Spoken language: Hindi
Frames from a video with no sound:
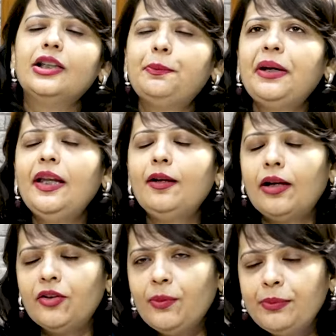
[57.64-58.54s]
अच्छा पहले
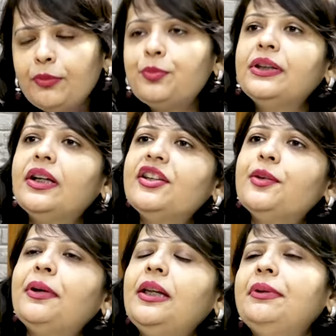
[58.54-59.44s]
सिम्टम्स बताने
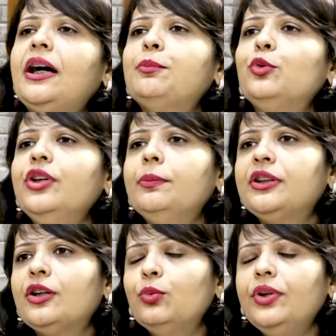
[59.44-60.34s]
से पहले मैं आपको ये
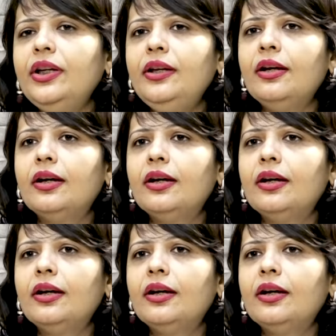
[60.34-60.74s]
बताऊंगी